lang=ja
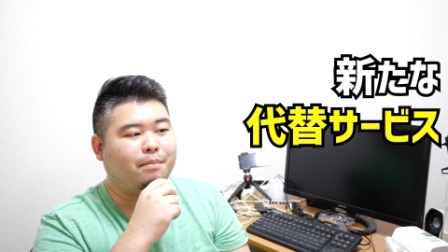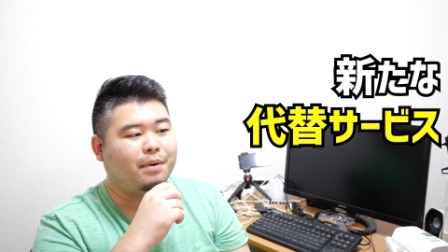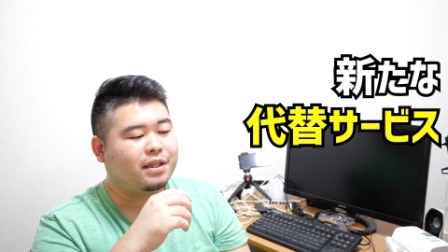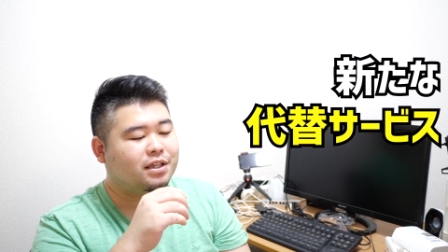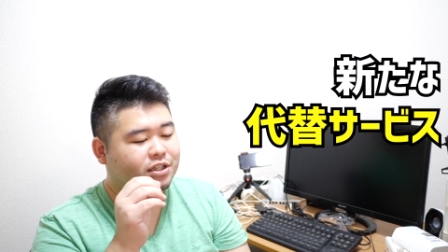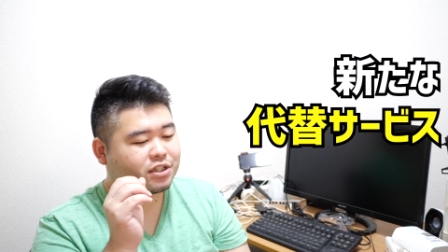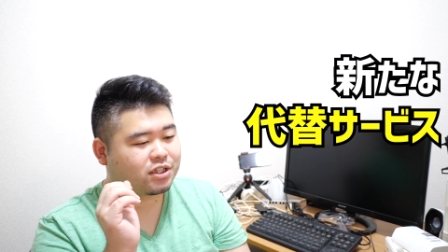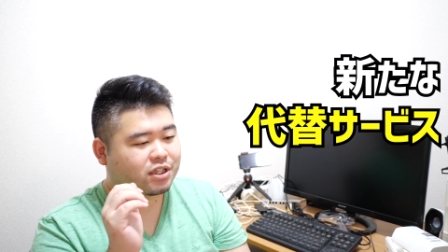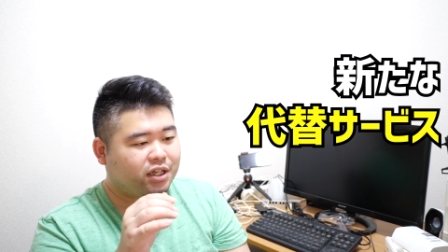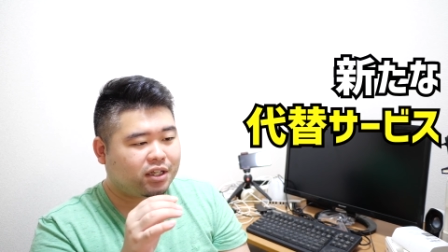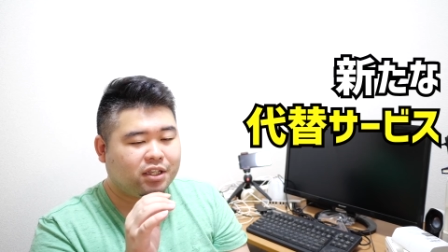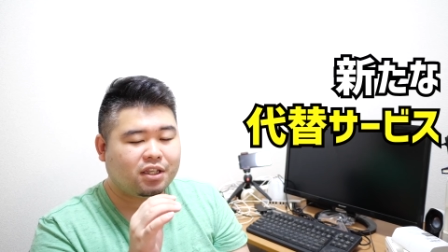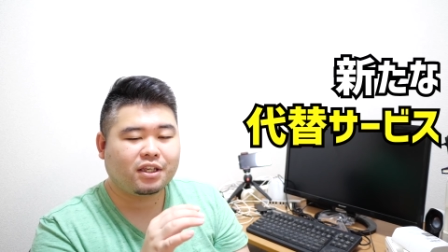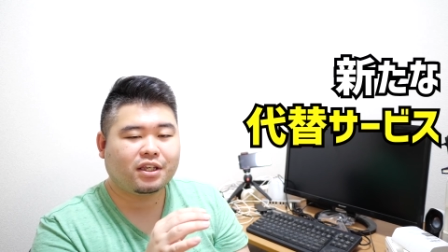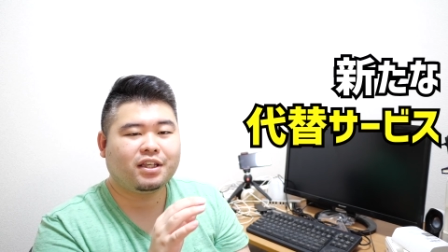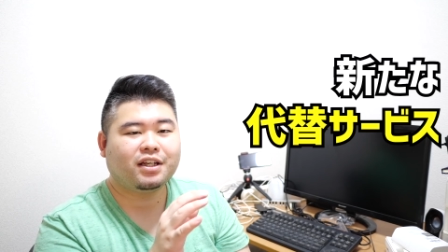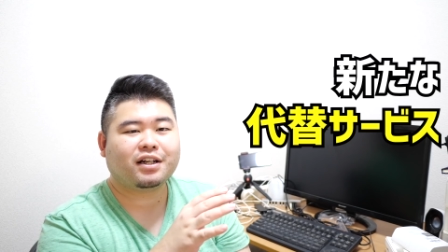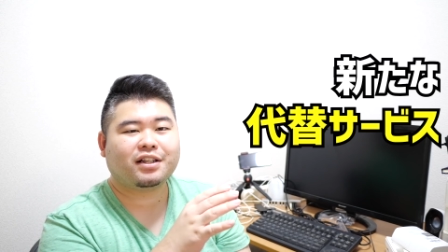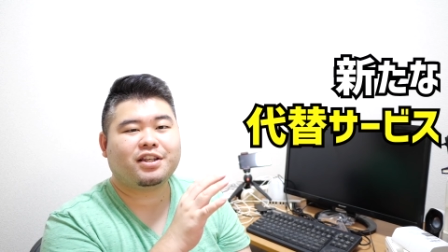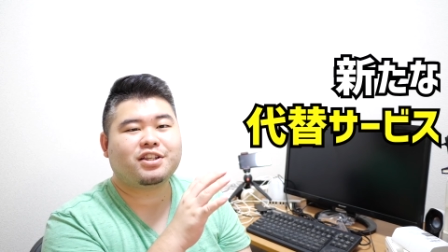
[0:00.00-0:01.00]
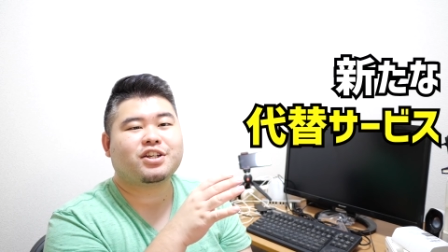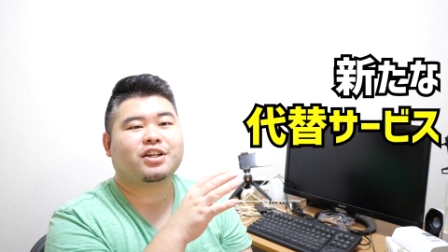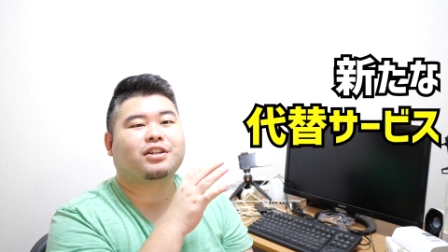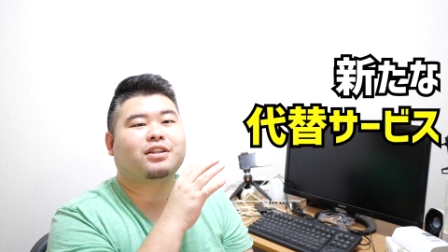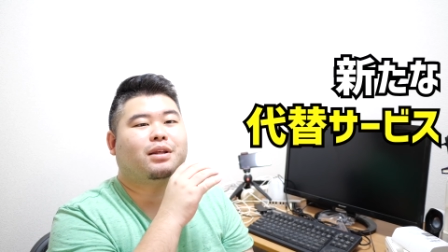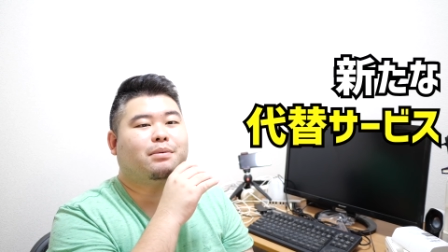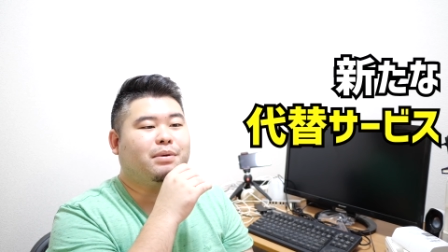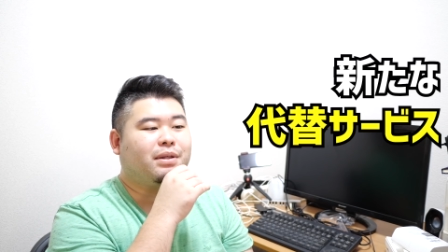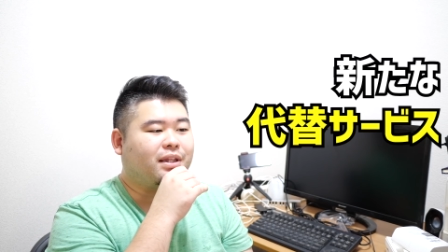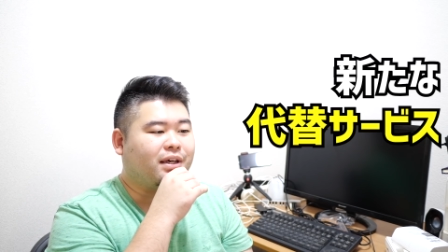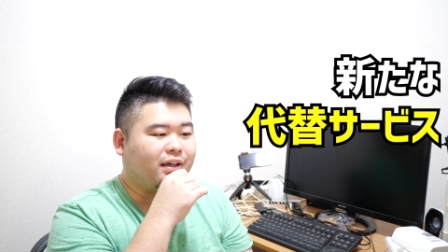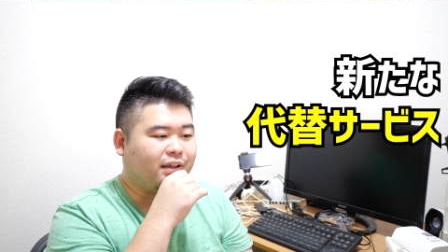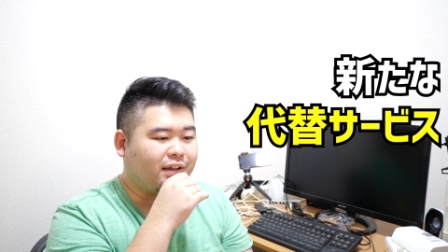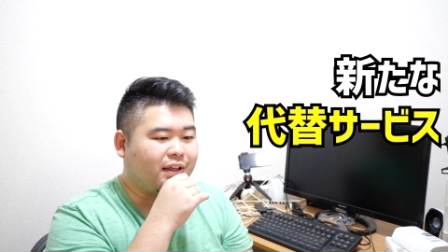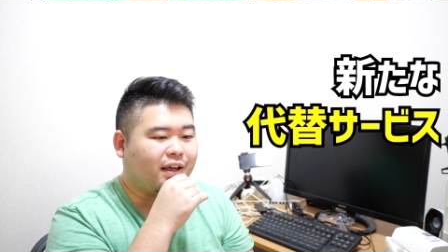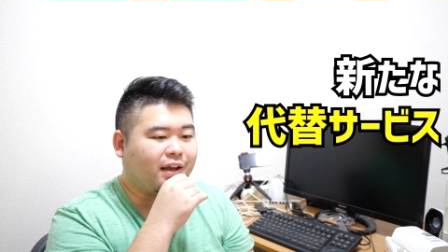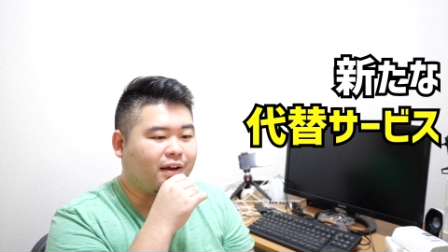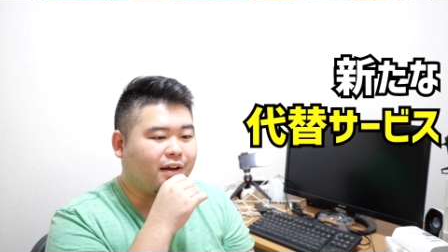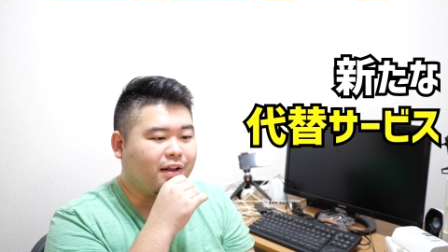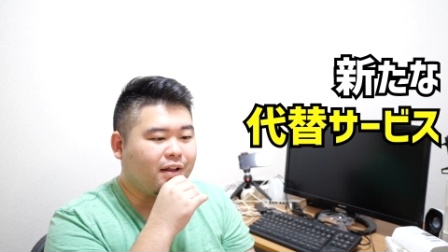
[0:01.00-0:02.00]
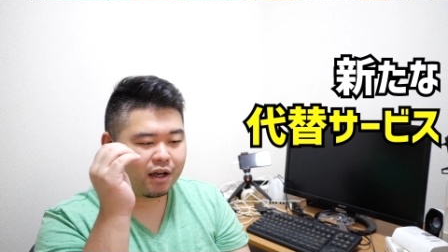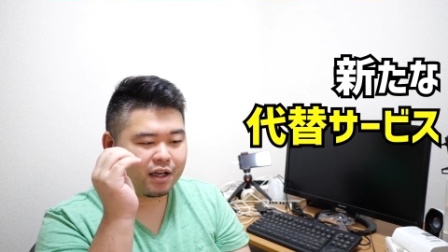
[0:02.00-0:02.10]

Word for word: めっちゃ人気が出ちゃったみたいで、